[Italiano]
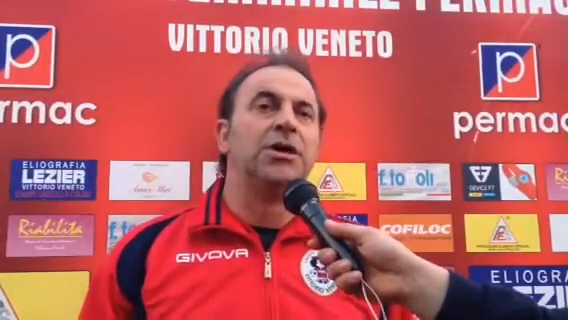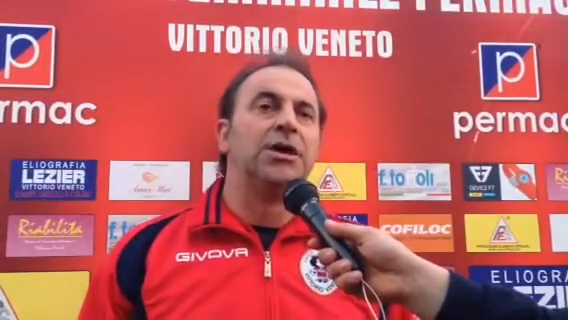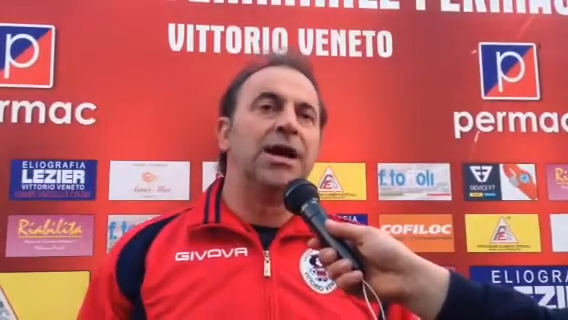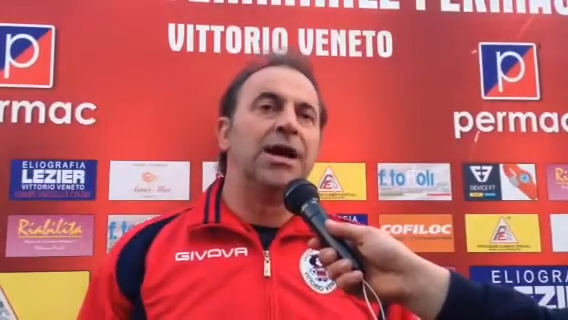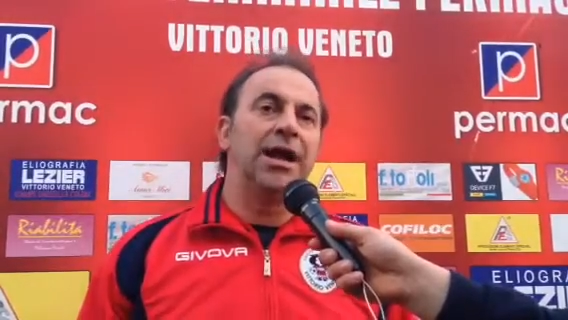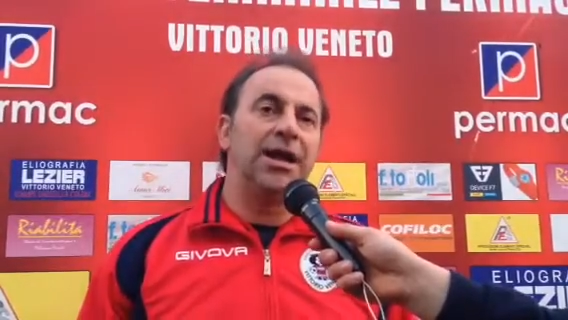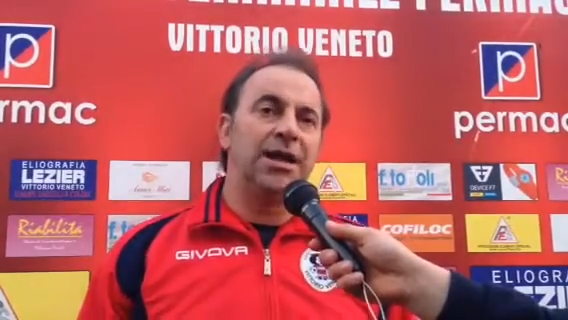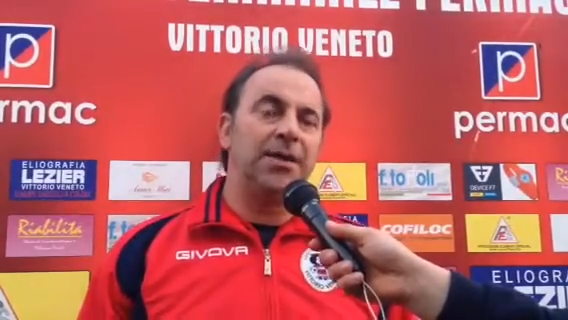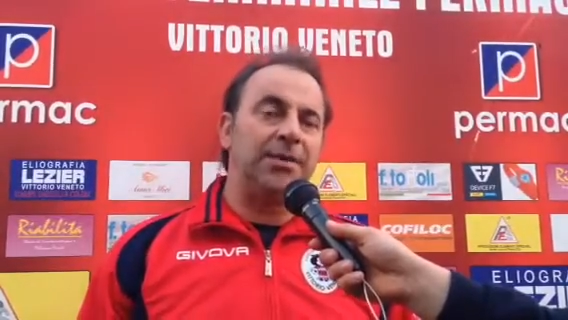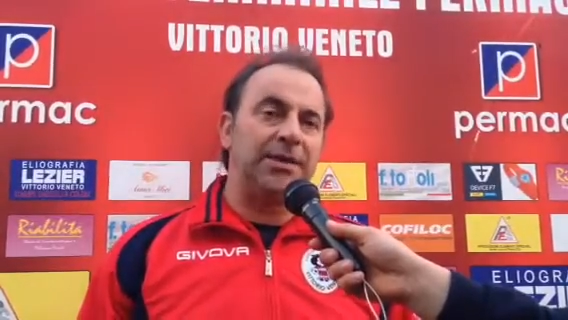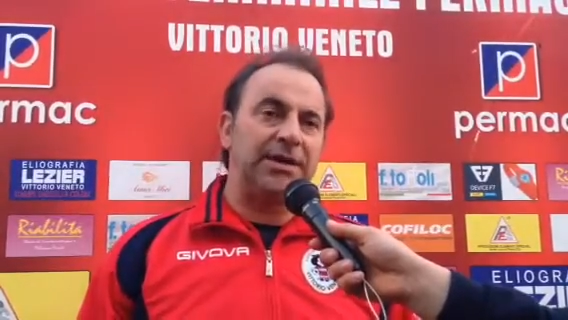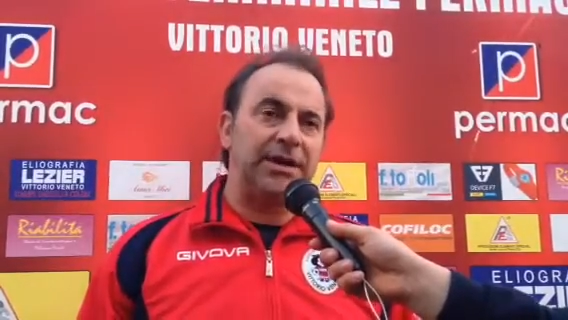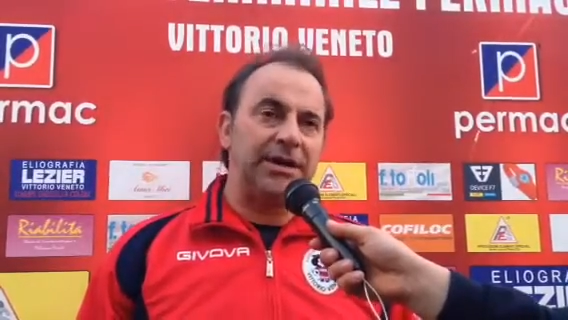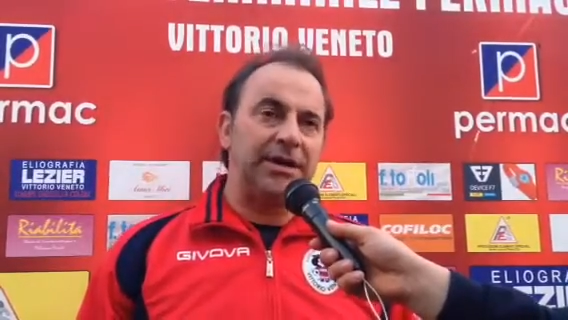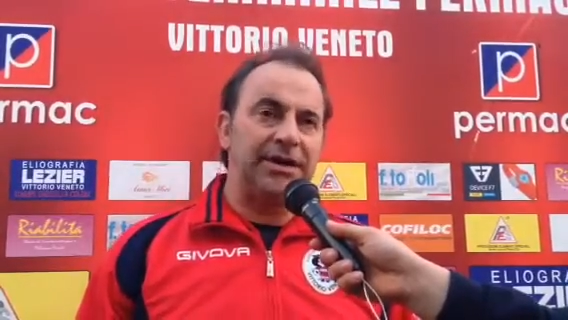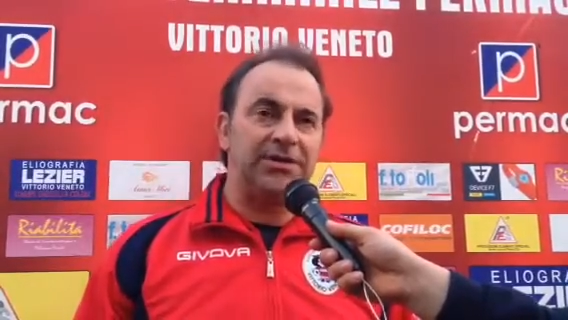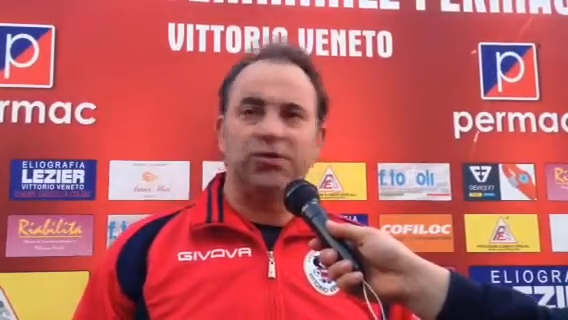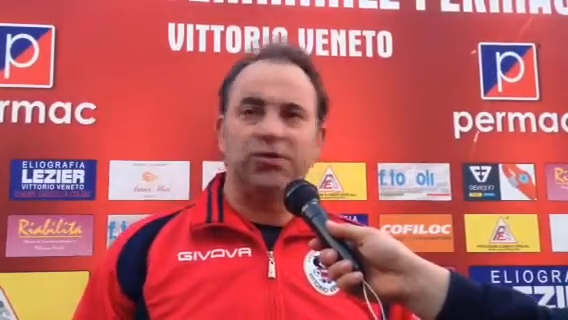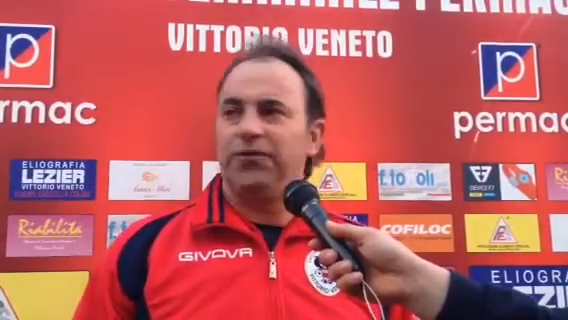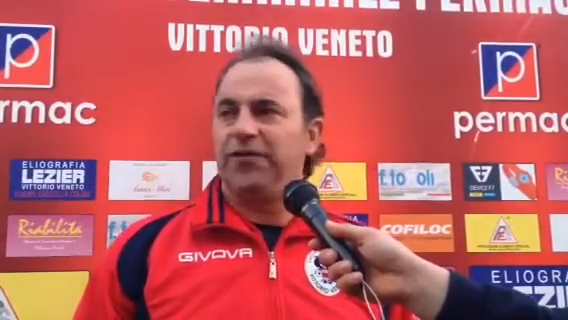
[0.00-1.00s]
anche perché
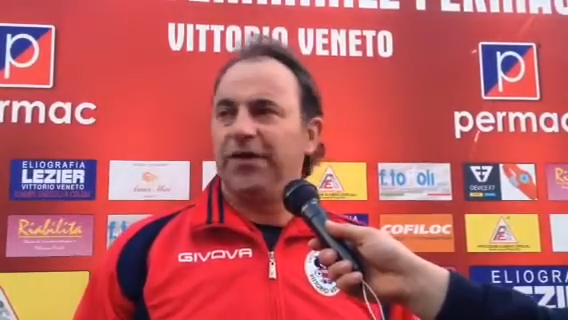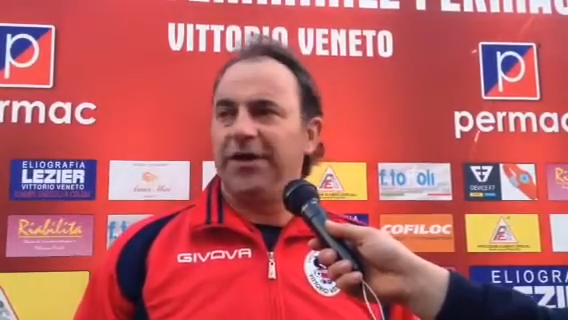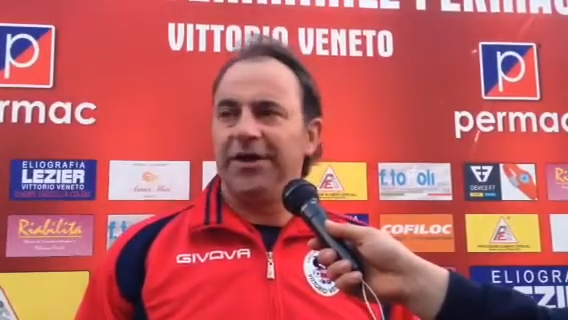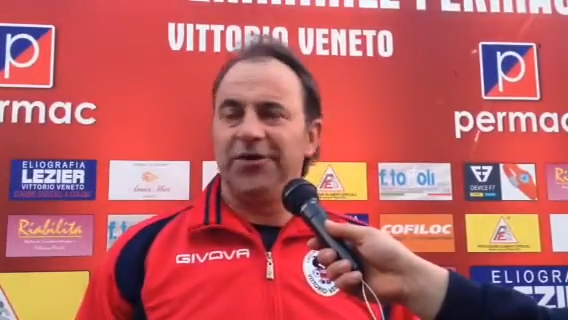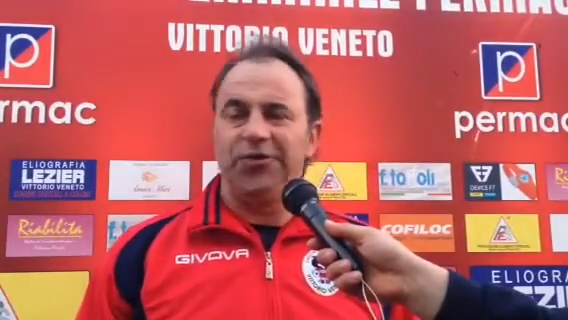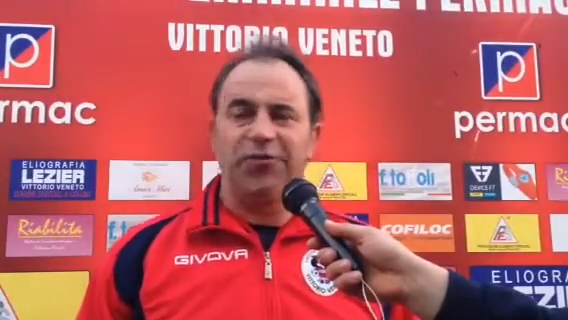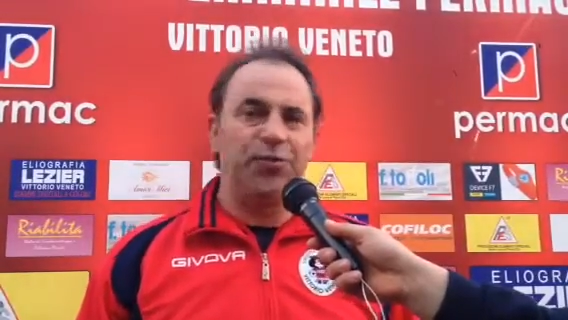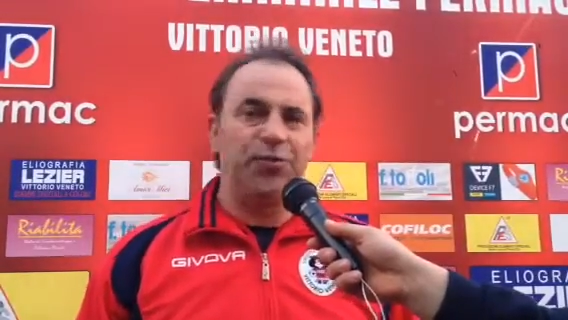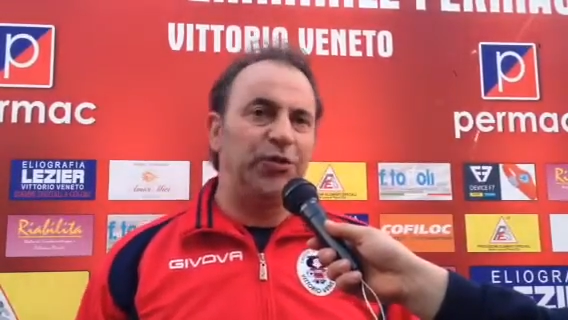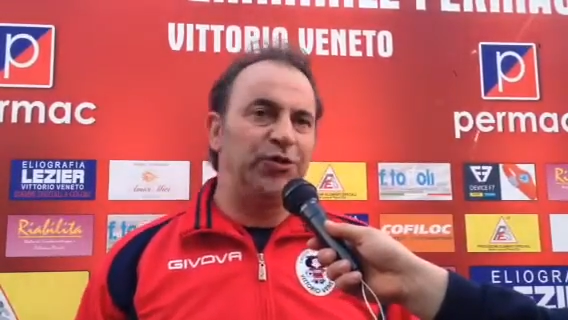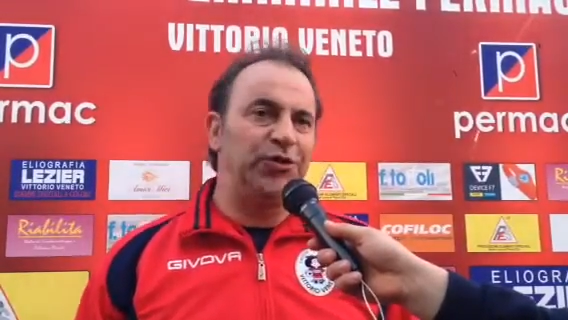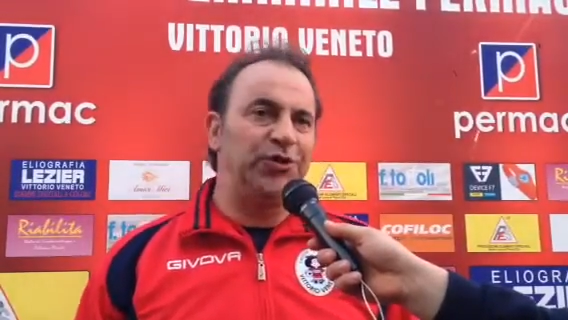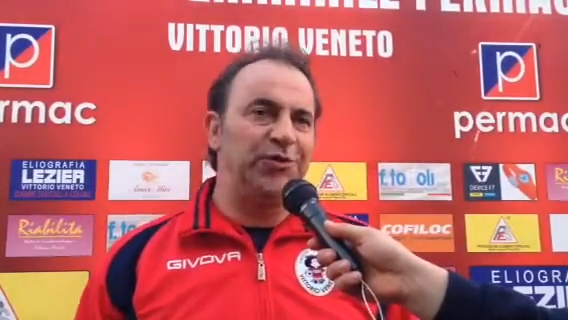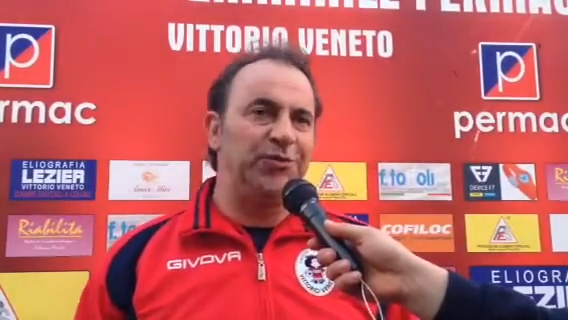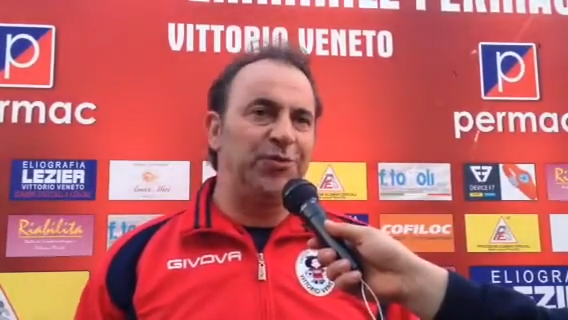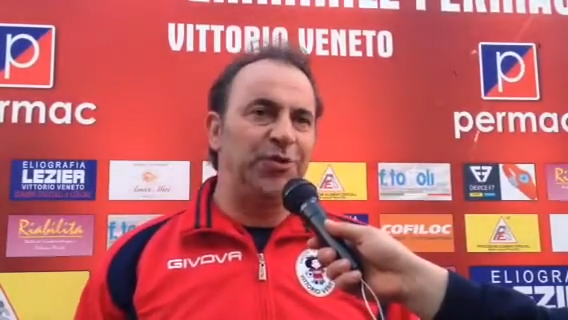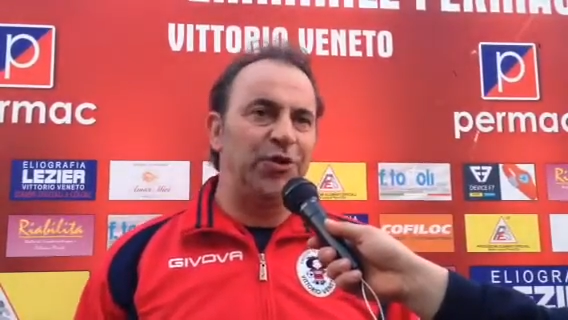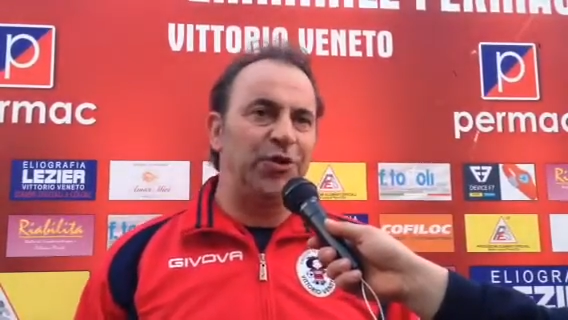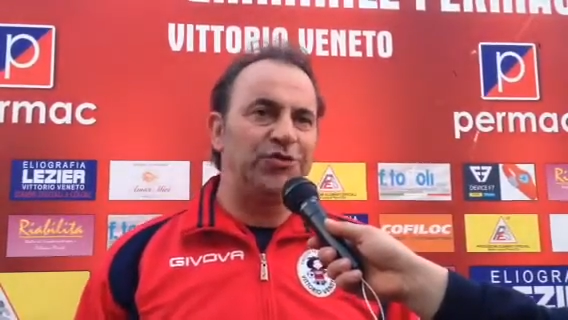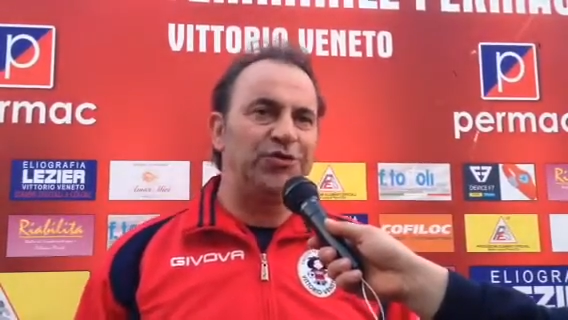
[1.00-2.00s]
adesso faranno un po' di
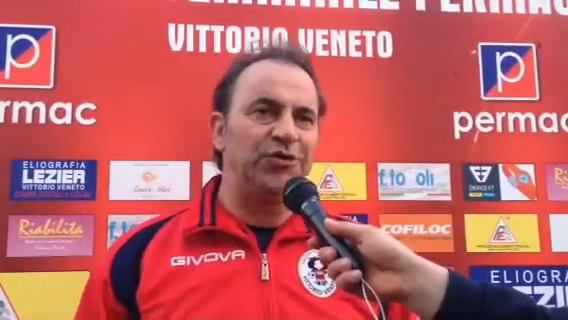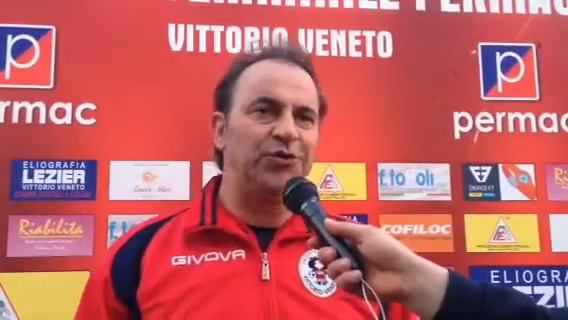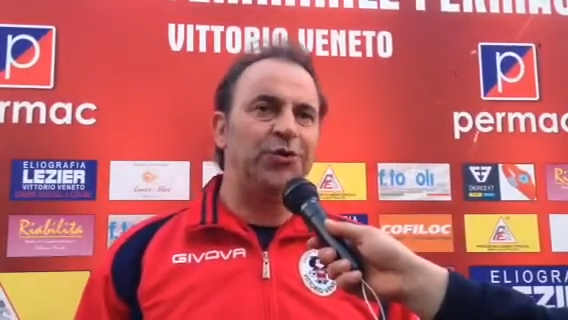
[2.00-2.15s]
riposo,